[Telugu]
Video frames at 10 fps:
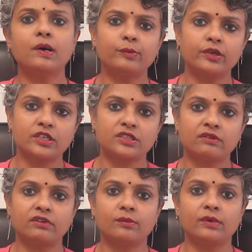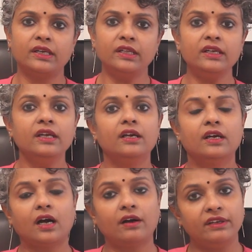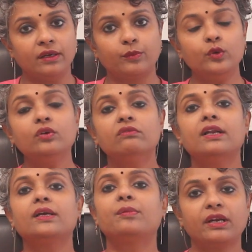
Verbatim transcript: స్పామ్ ప్రొడక్షన్ అవ్వడం అనేది అవినప్పుడు వాళ్ళకి